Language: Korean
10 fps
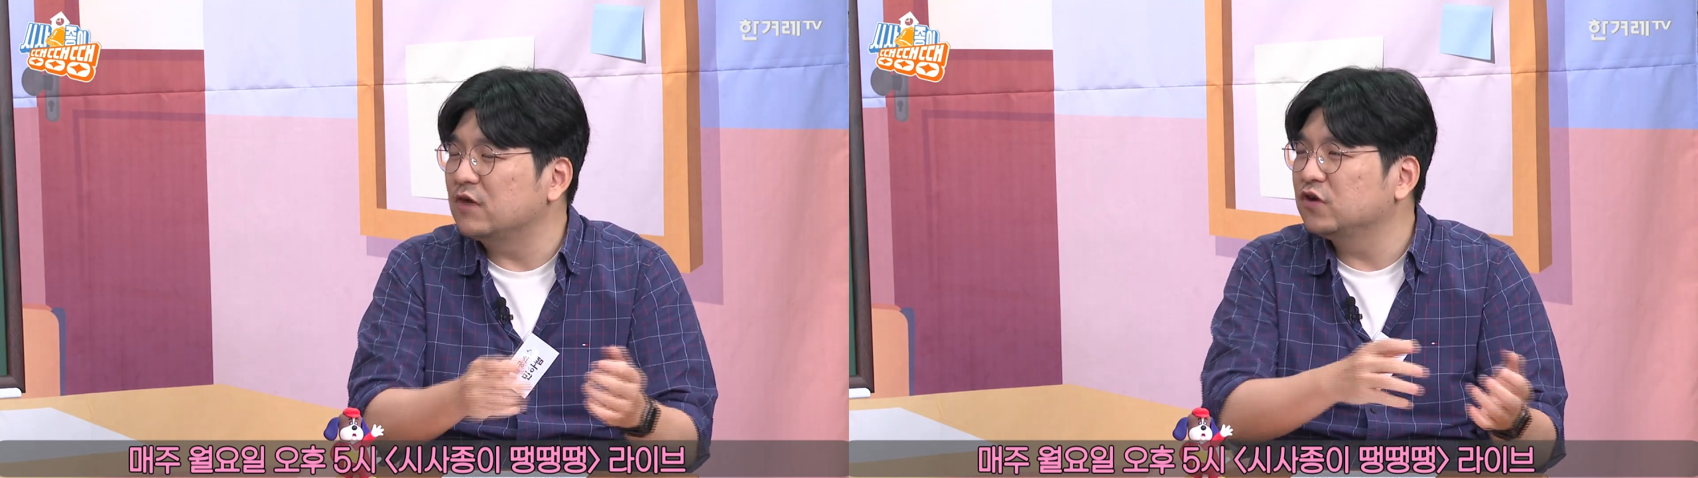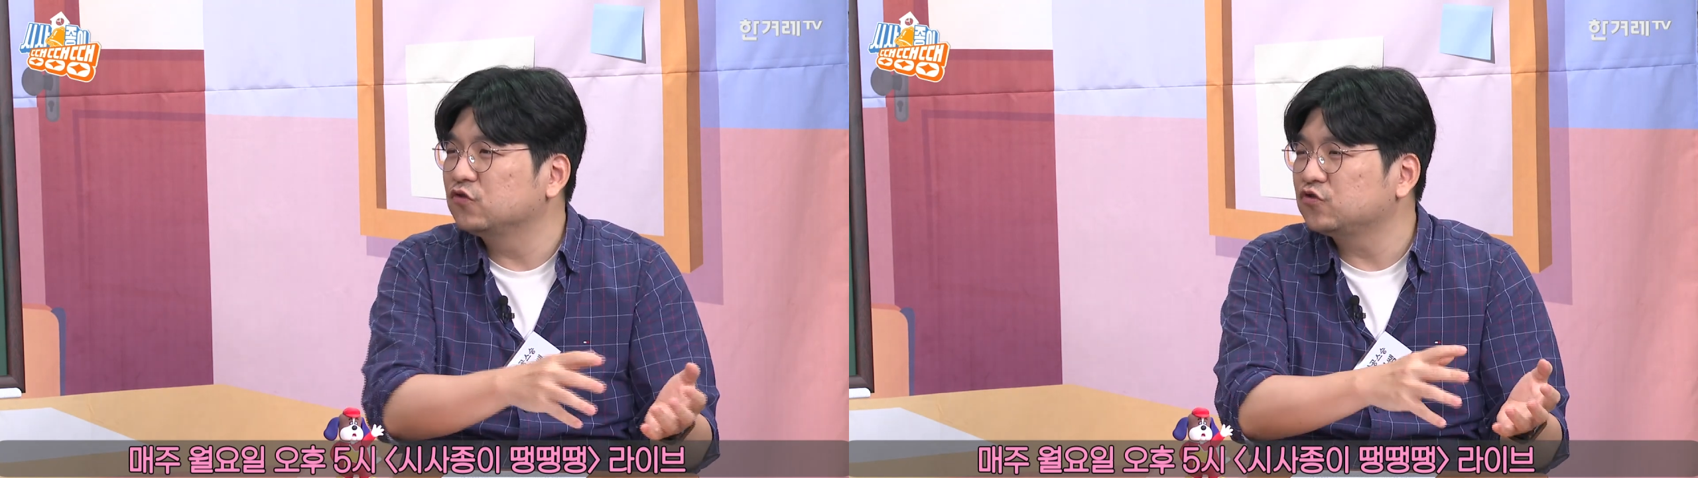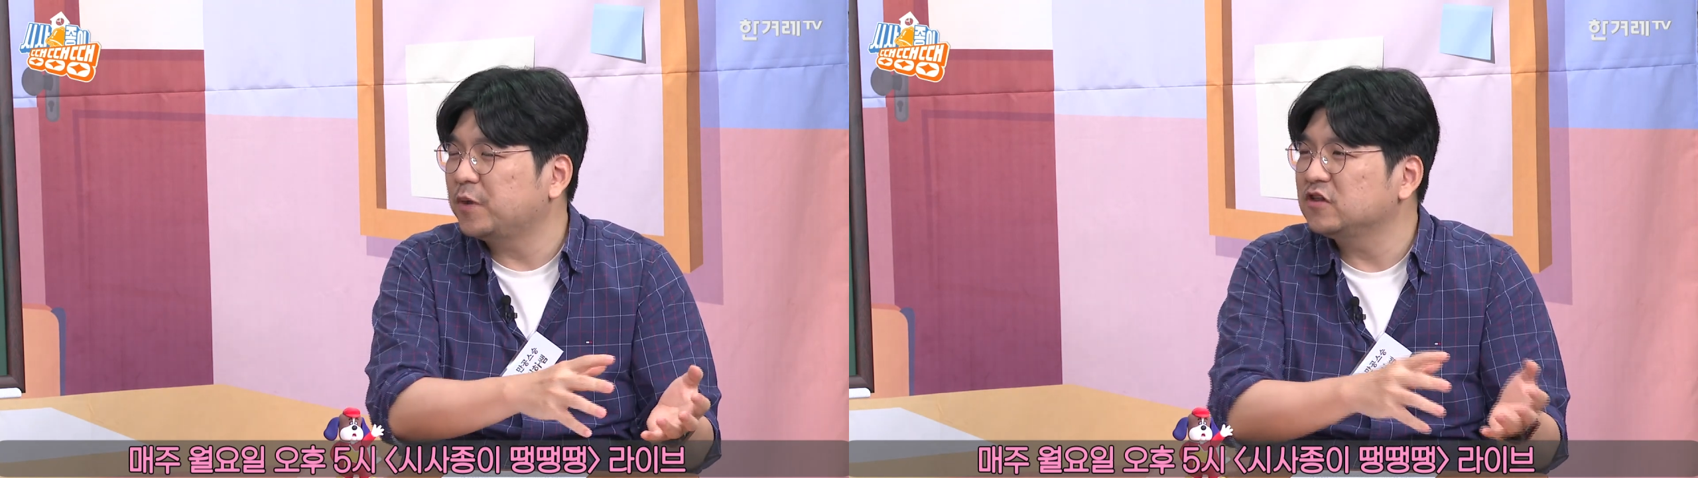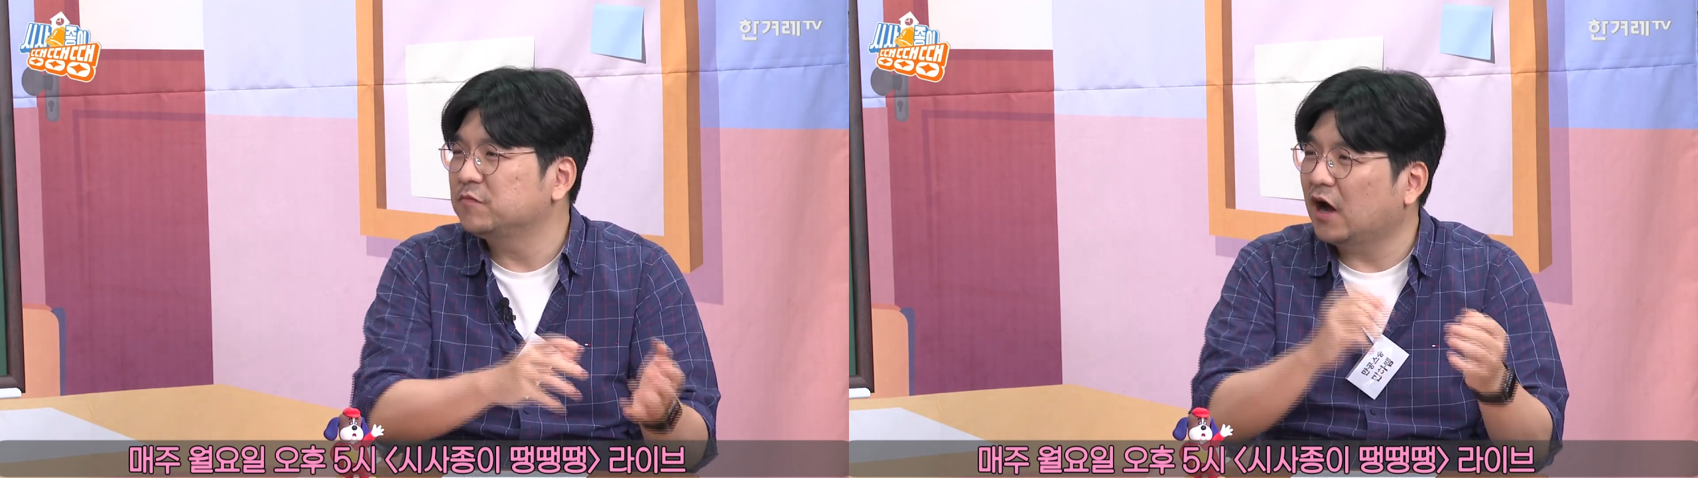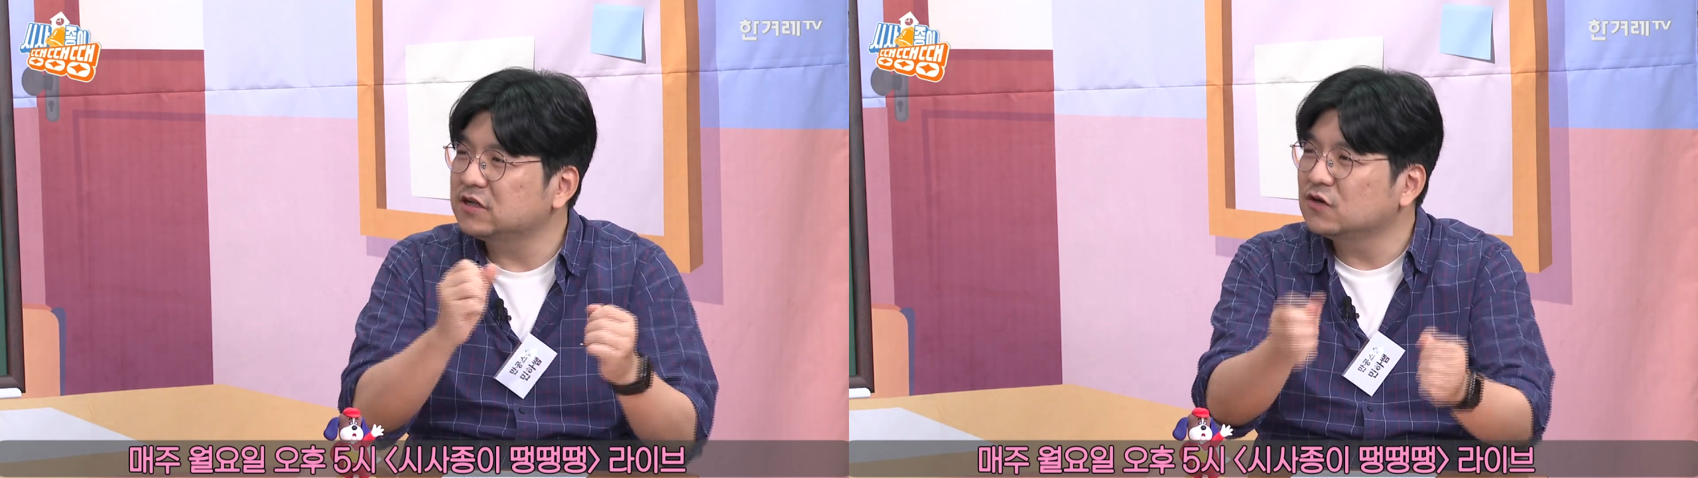내부의
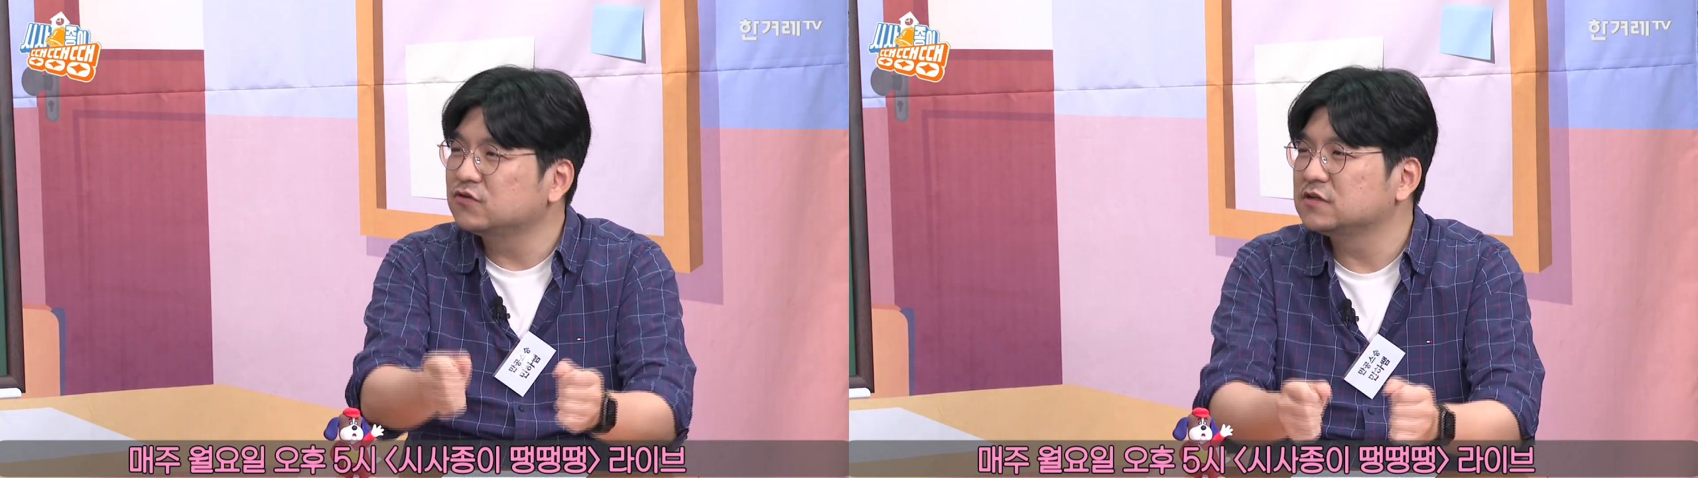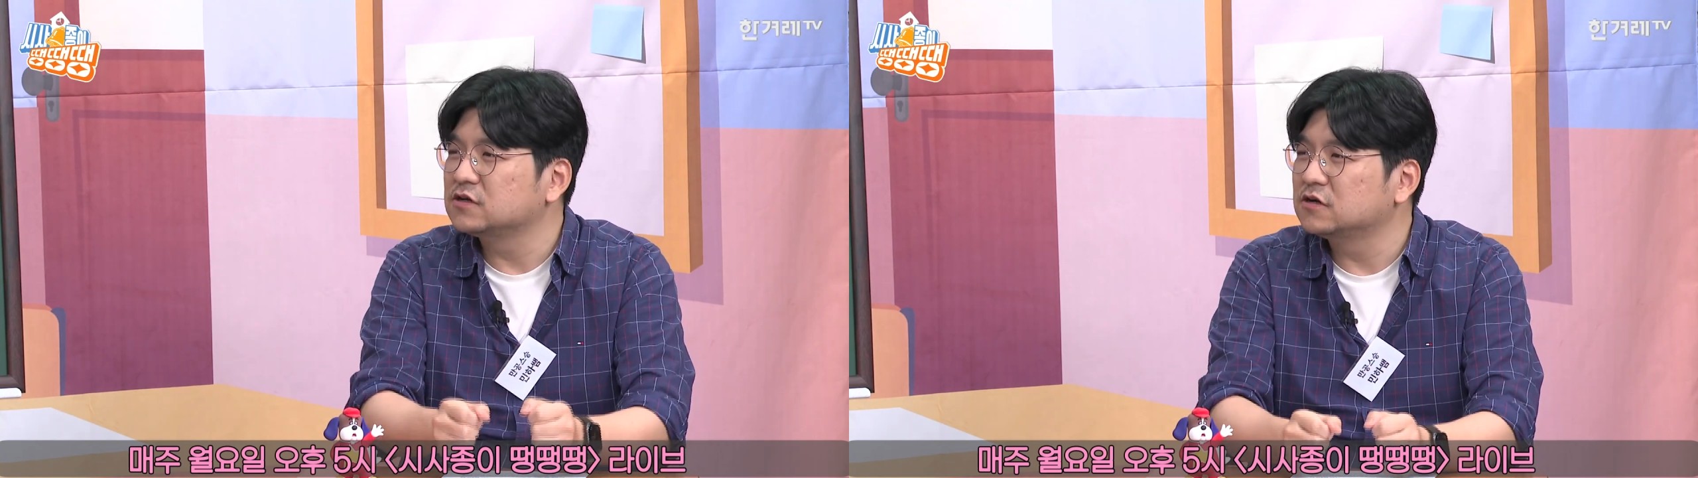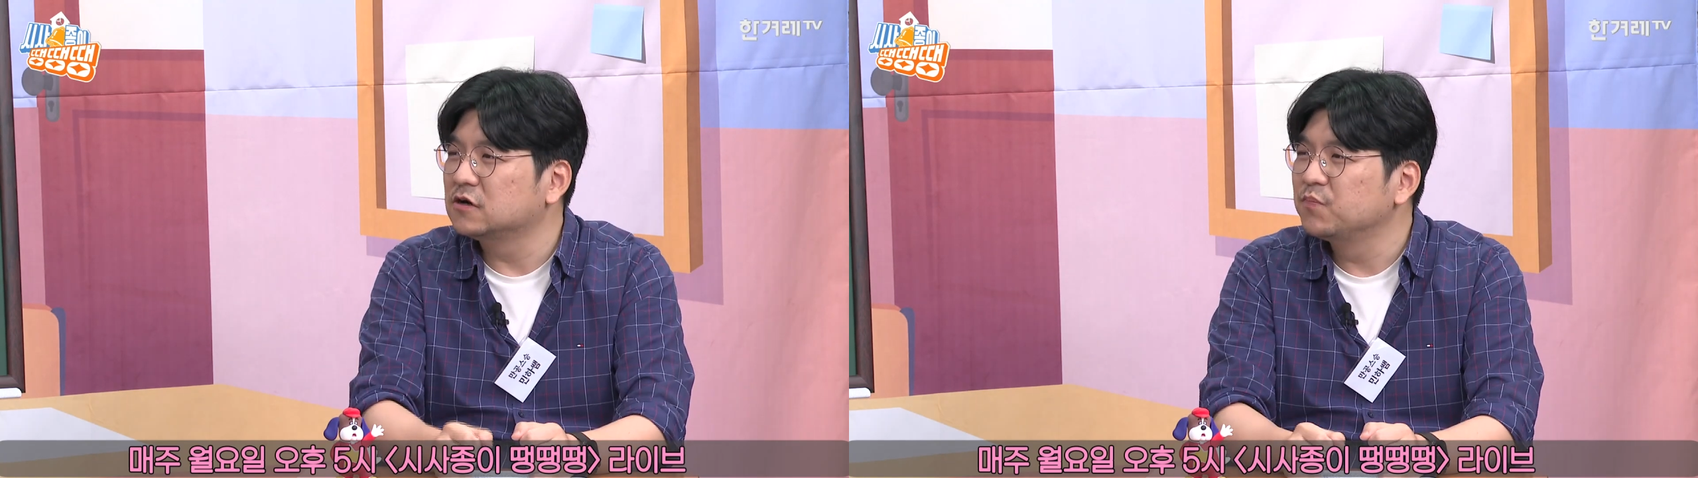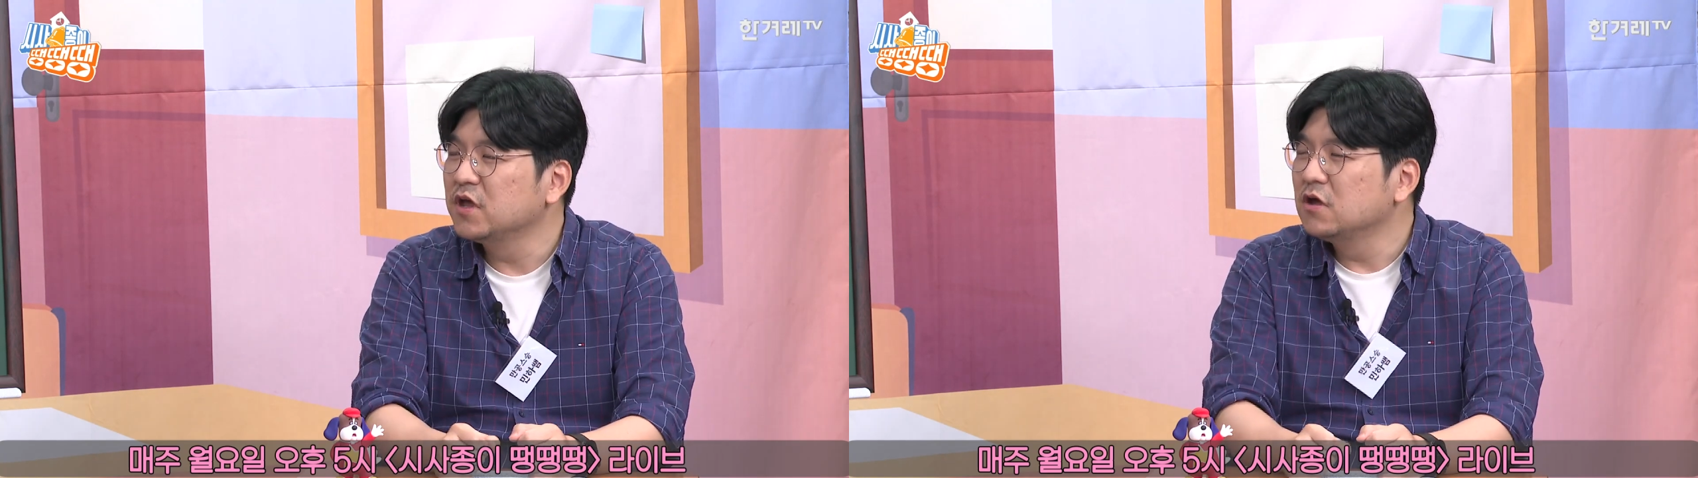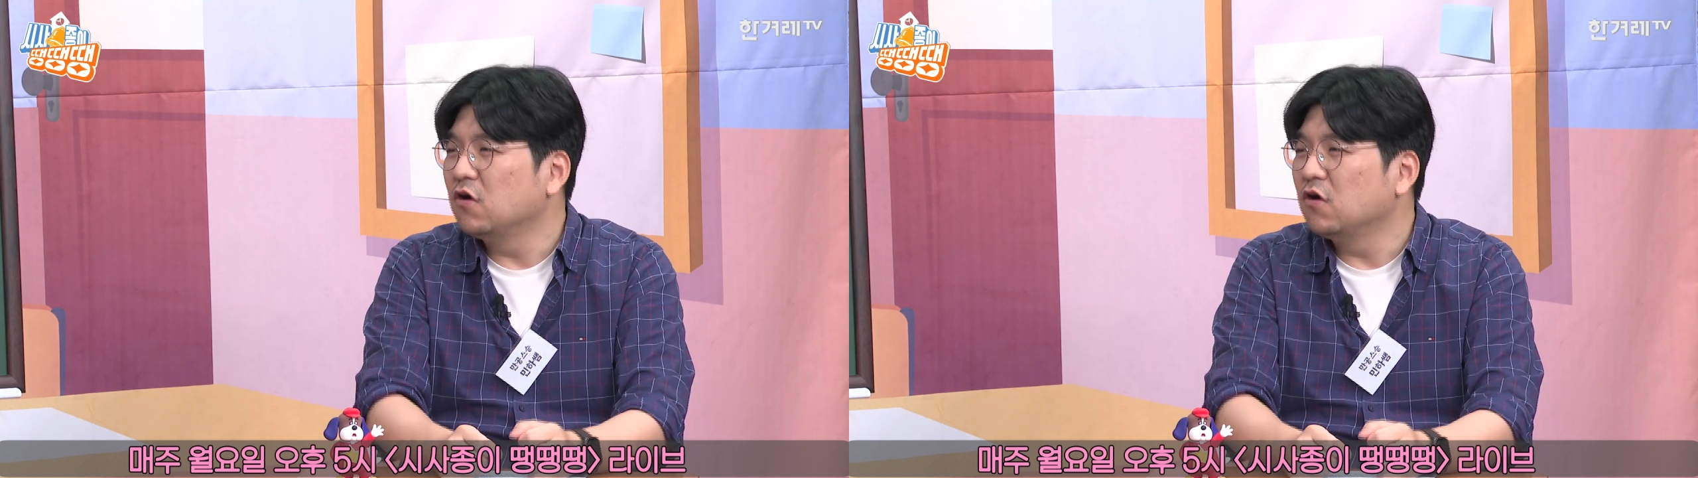소수파들이 막 하자고 그래서